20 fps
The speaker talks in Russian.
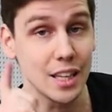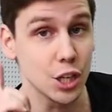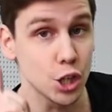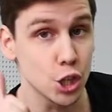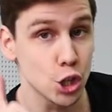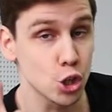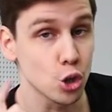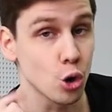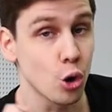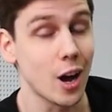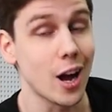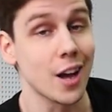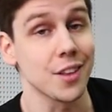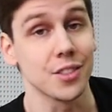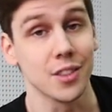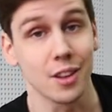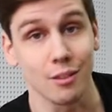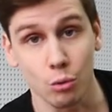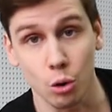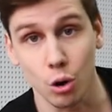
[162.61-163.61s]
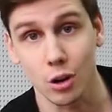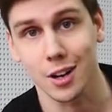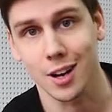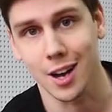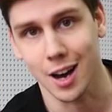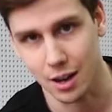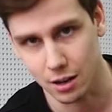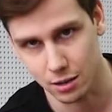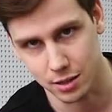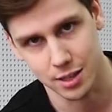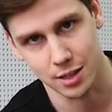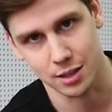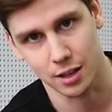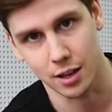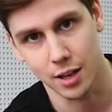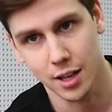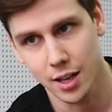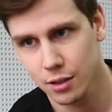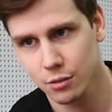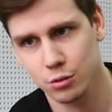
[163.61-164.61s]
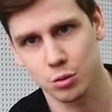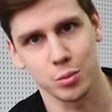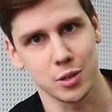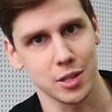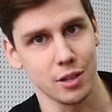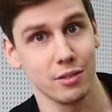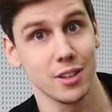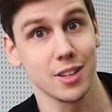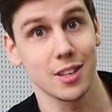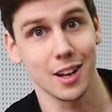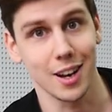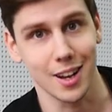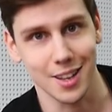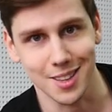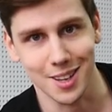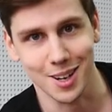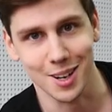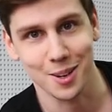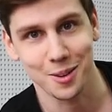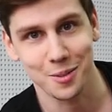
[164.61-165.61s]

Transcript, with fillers: еще одного Карлсона, ну в смысле вентилятора.